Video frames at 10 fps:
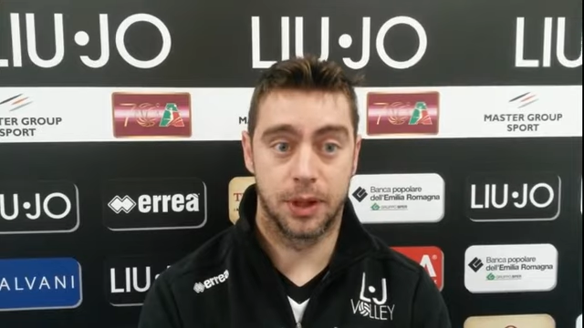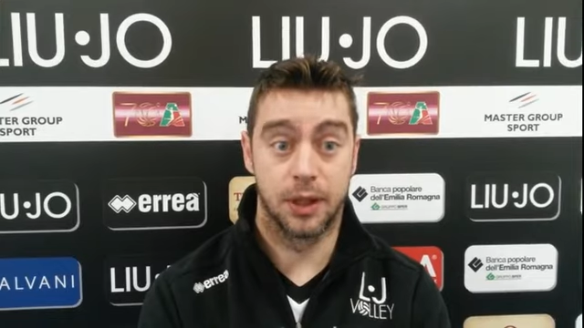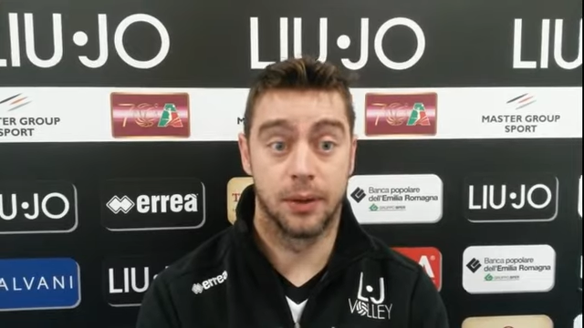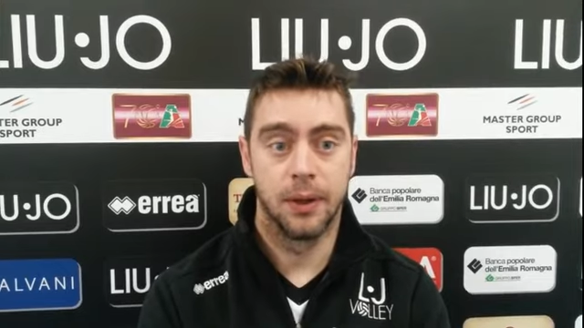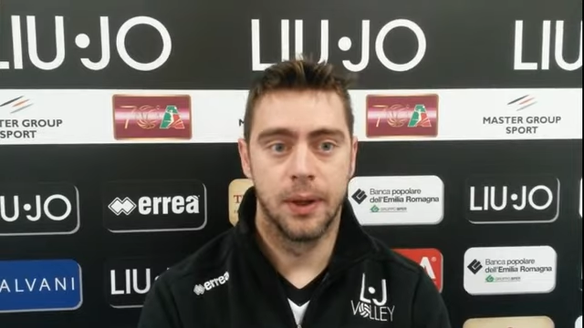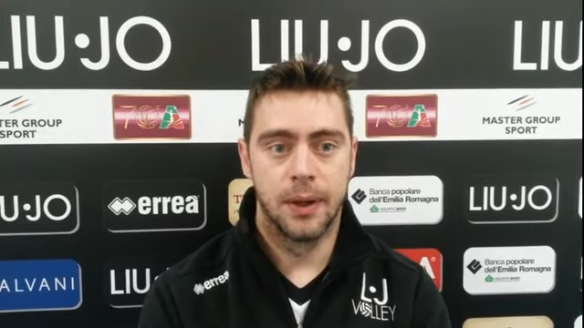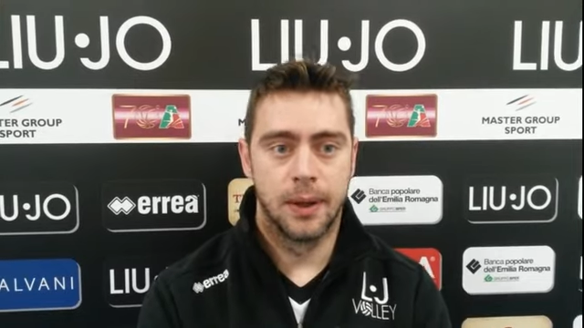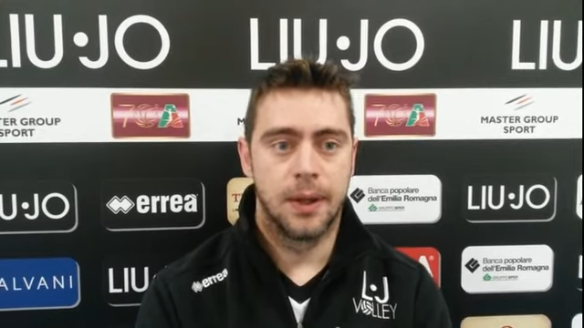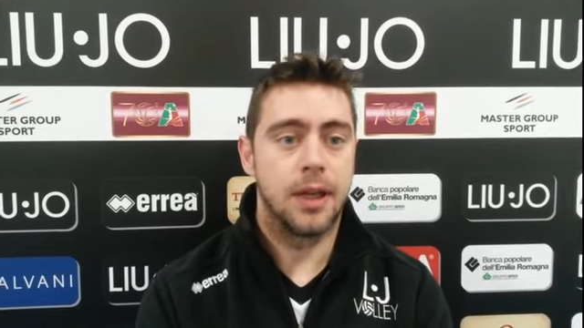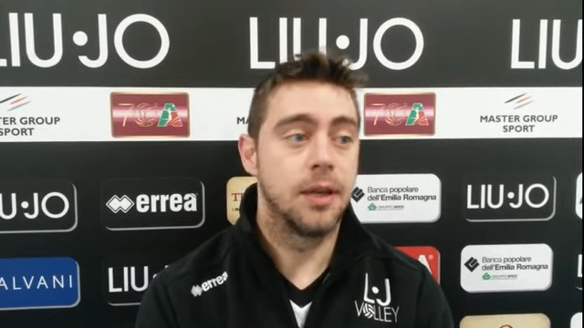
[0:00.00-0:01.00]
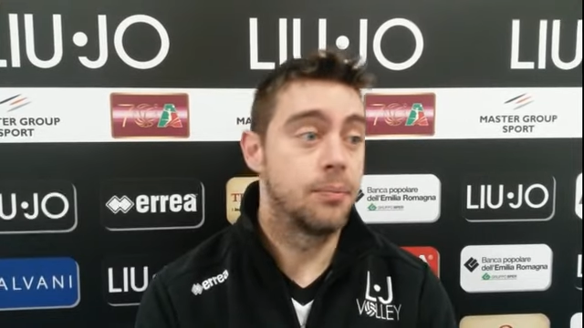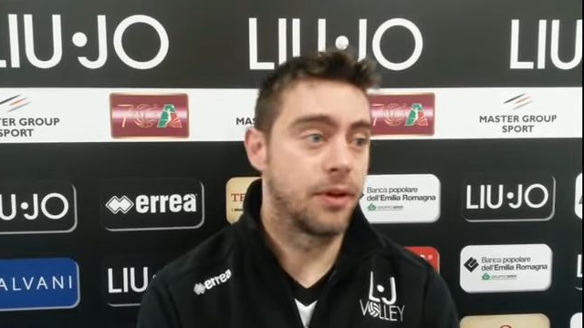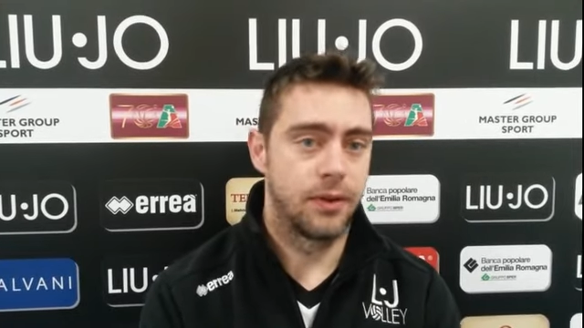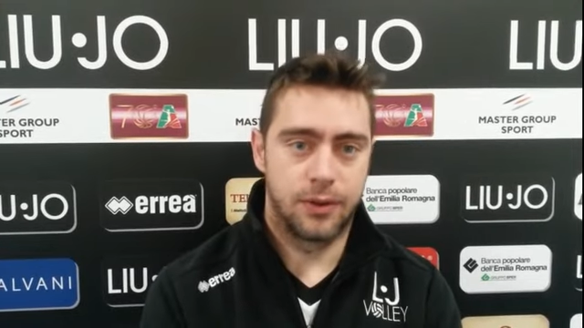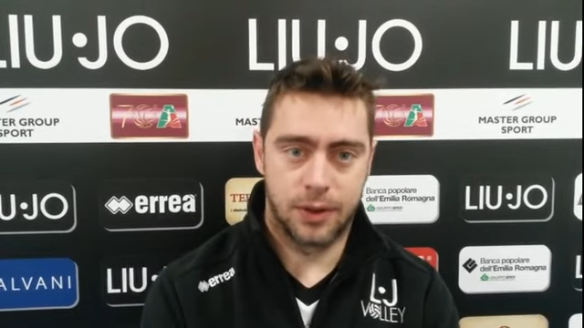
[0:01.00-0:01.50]
un pochino in
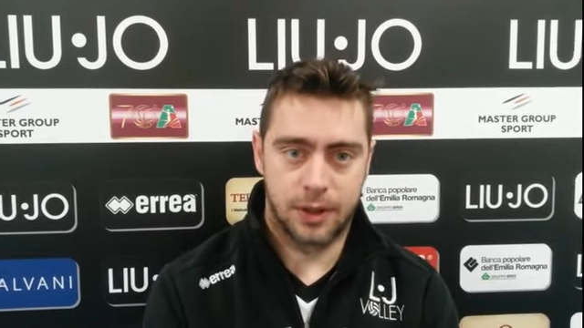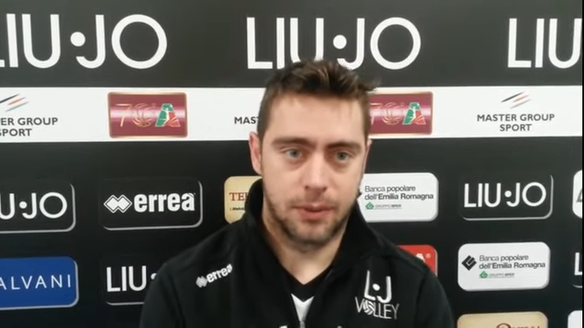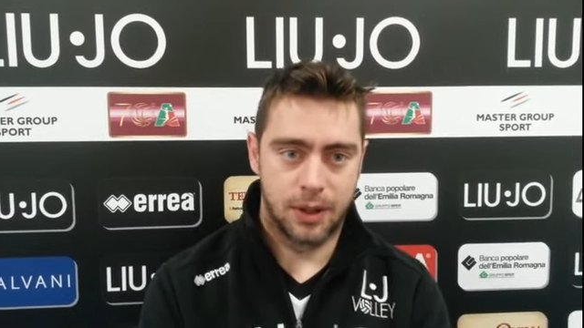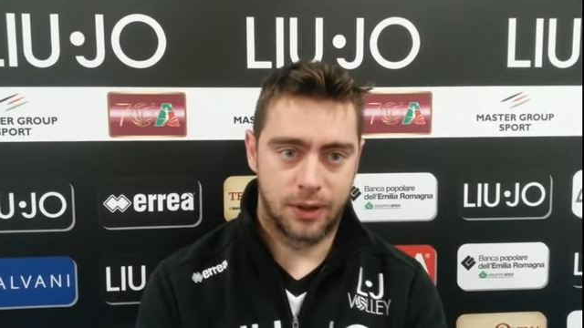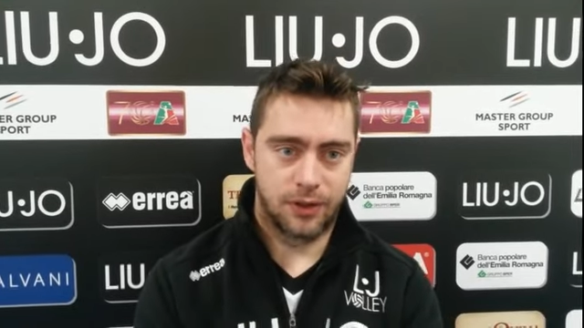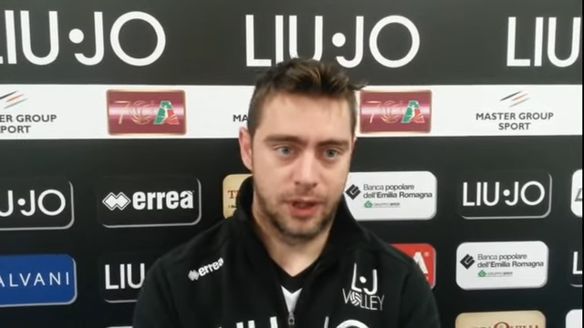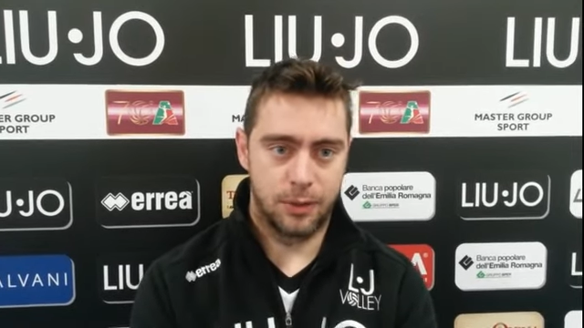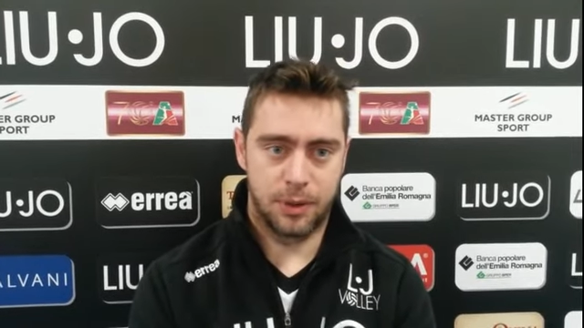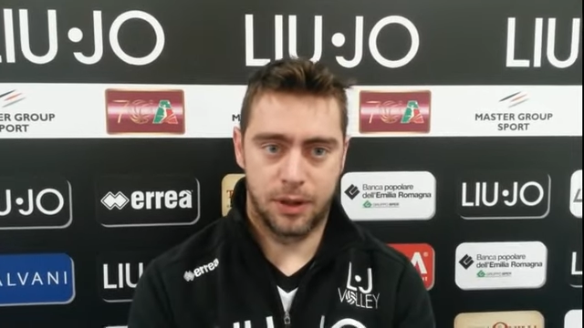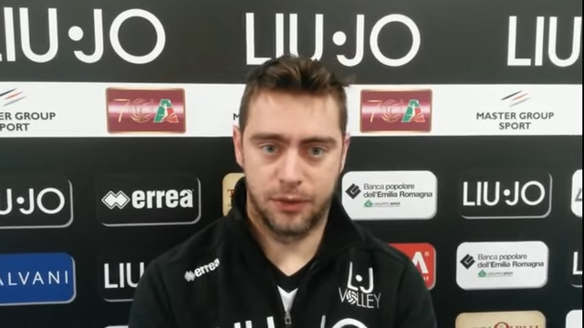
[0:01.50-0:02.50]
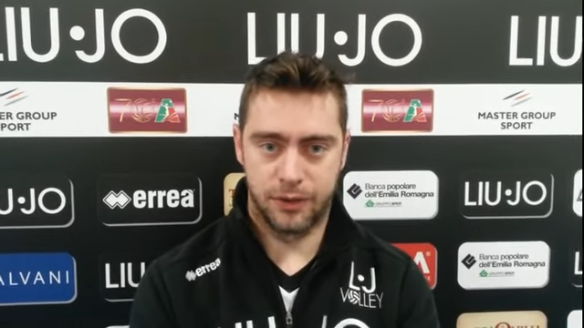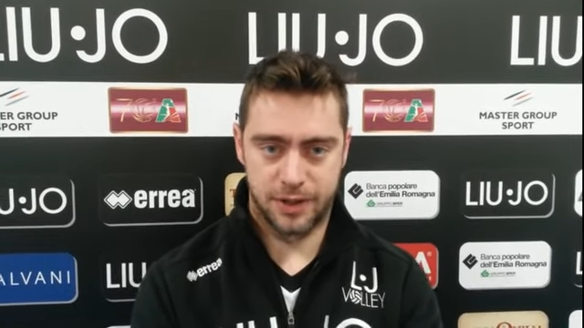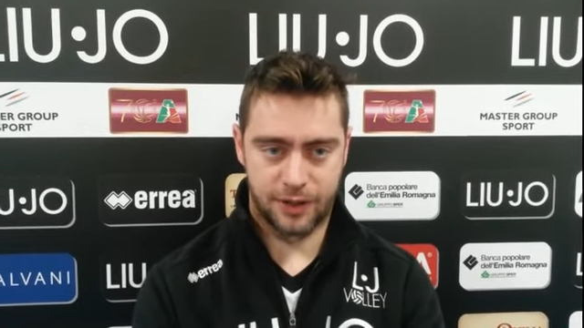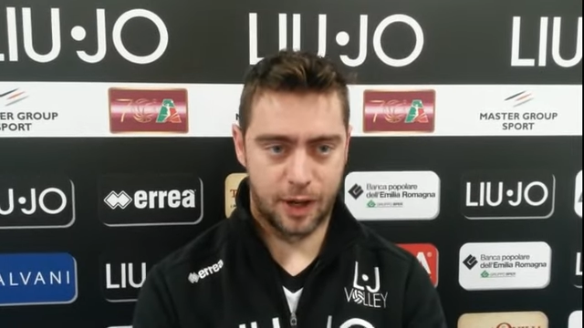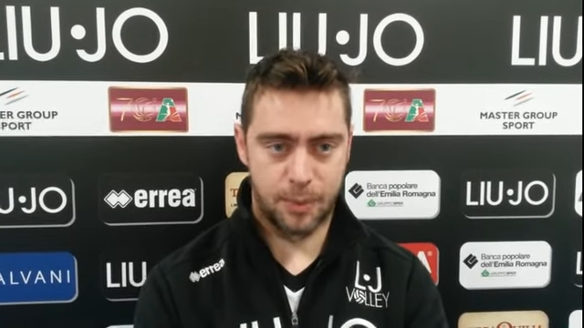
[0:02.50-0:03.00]
previsione di quello che saranno i playoff dove
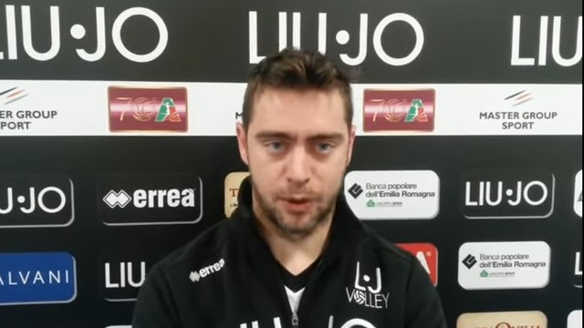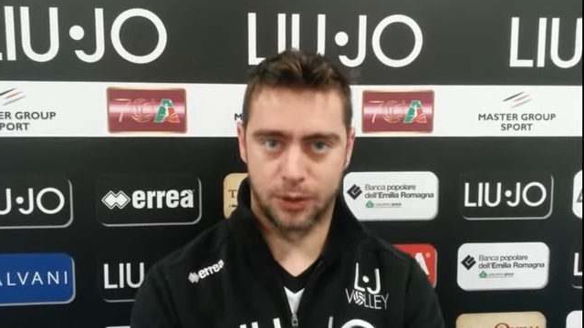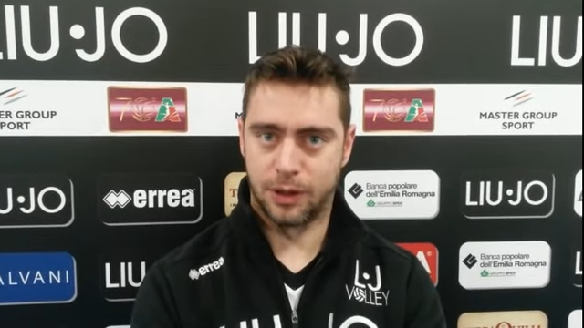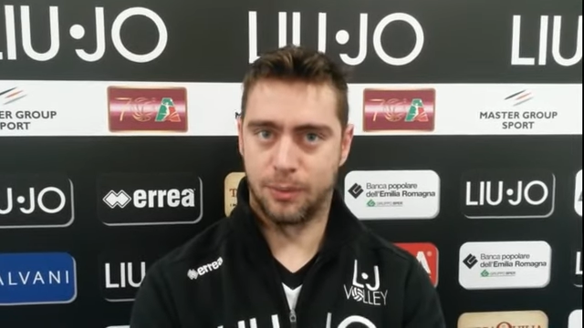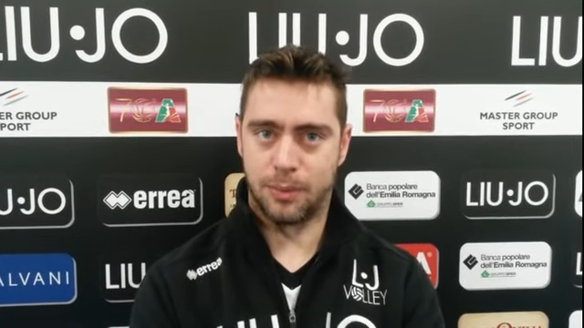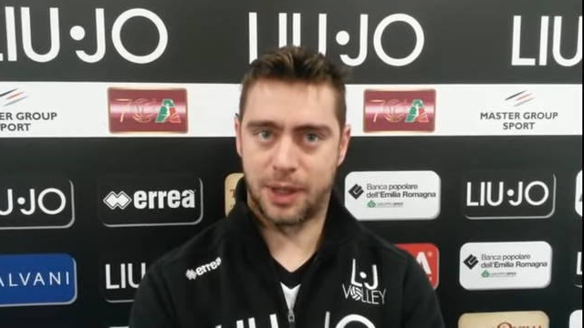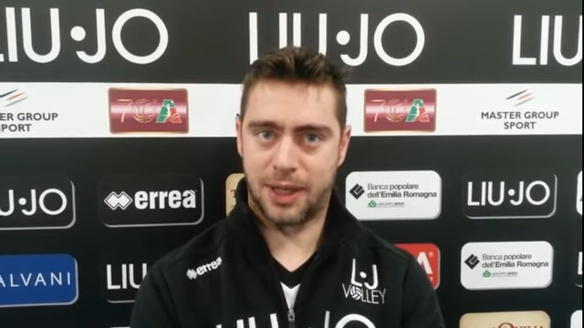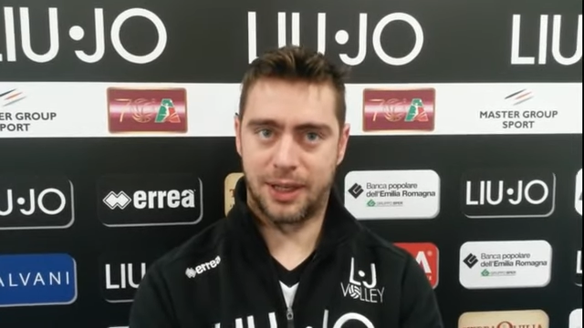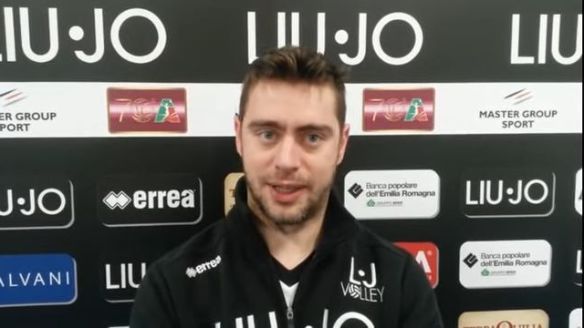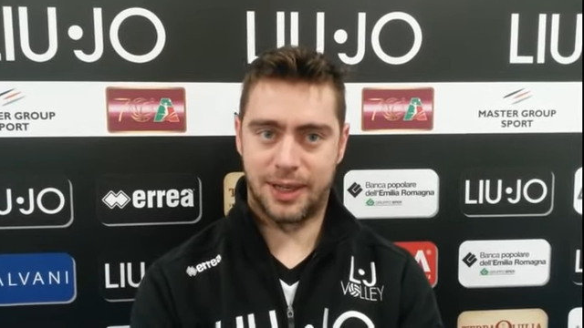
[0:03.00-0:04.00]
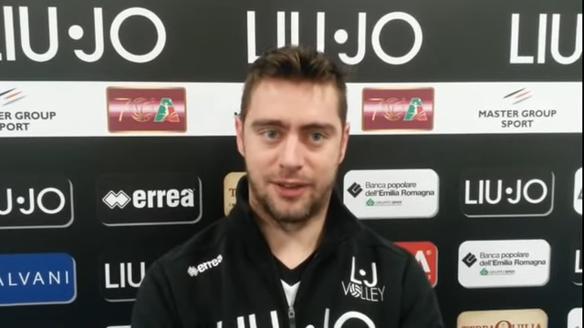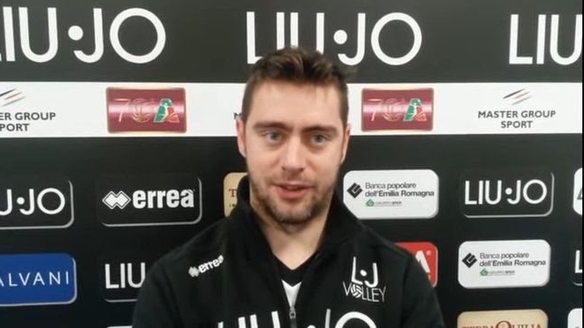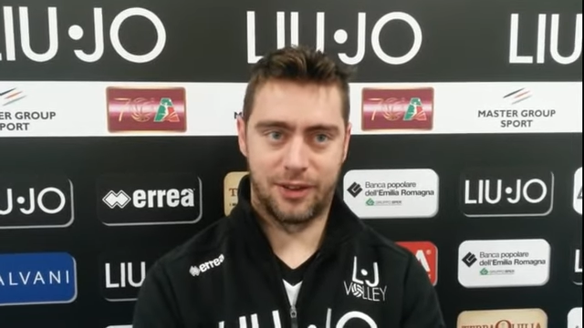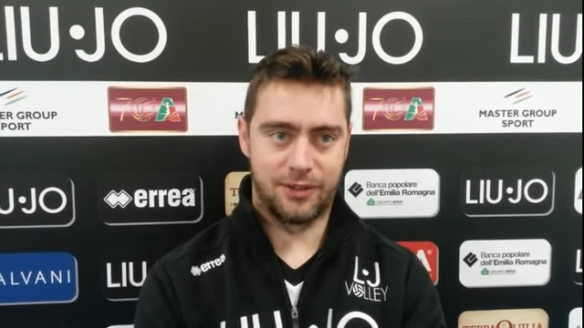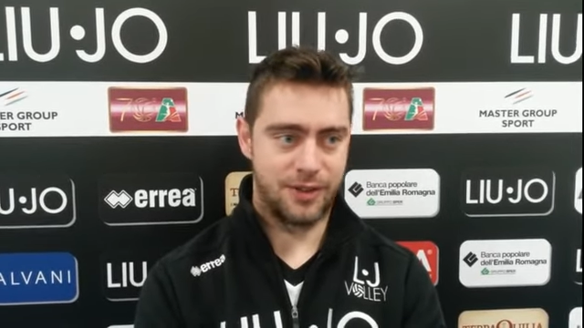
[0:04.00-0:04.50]
ci sarà poco tempo per
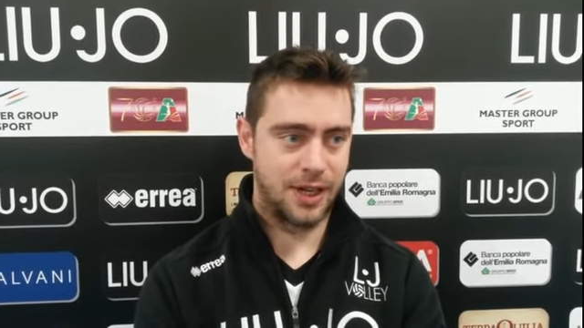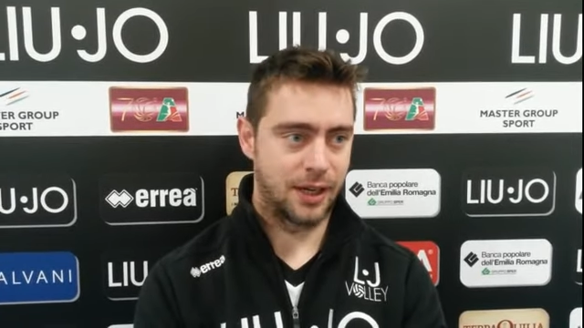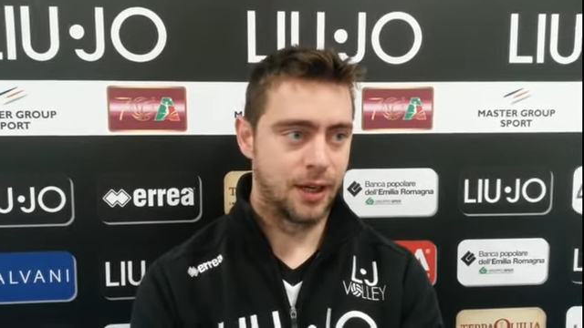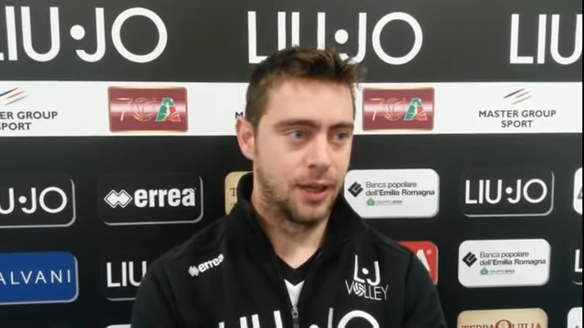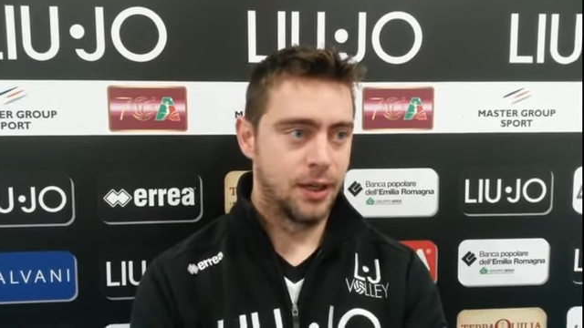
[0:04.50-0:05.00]
allenarsi e fare.